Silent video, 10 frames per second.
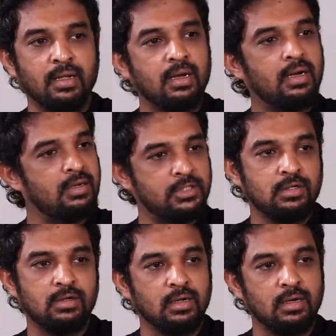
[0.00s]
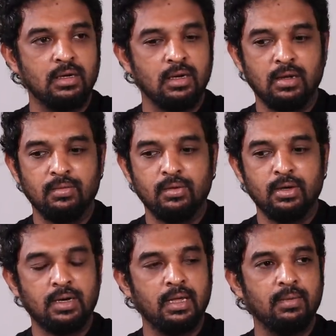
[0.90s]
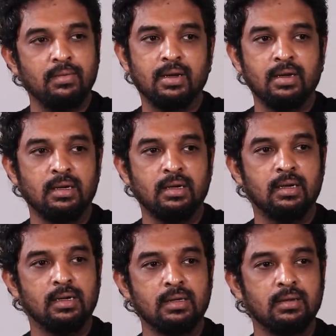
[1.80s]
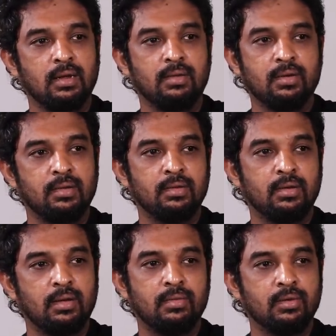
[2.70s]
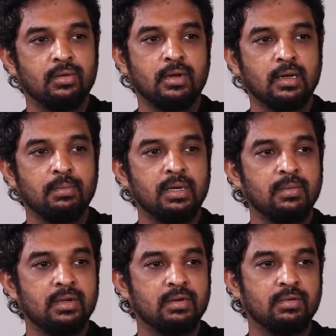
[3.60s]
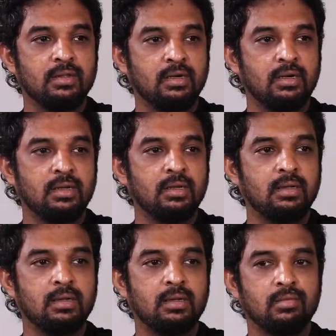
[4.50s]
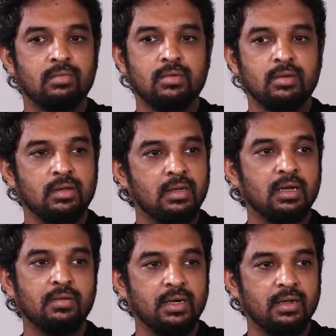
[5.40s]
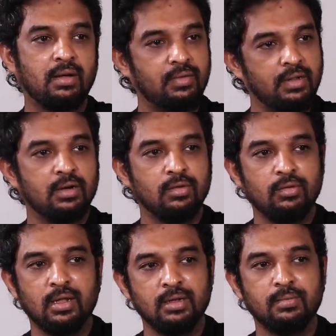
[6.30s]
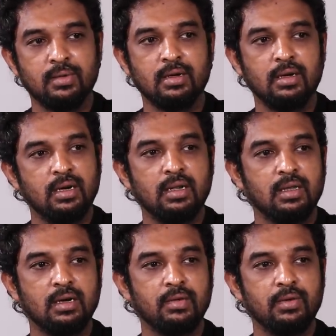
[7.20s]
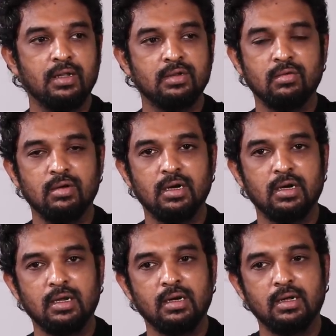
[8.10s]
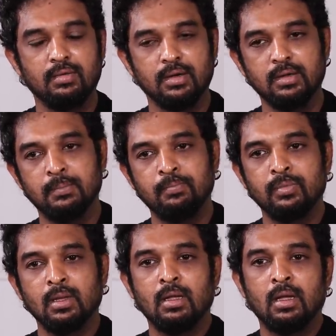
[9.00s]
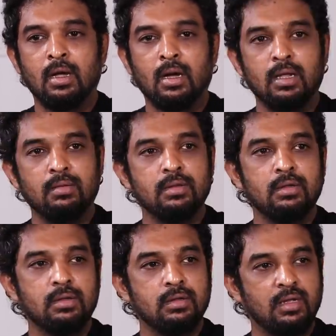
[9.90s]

படங்கள் நடிச்சிட்டு இருக்காரு ஏன்னா அவரோட டைம் அவர் கையில் இல்லை அவர் அவருக்கான கமிட்மெண்ட்ஸ் வந்துட்டு இருக்க வேண்டிய அவர் இருக்கணும்னு ஆசைப்படுறாரு ஆனால் இருக்க வேண்டிய சூழ்நிலையில் இல்லை அவர் ஆனால் வந்து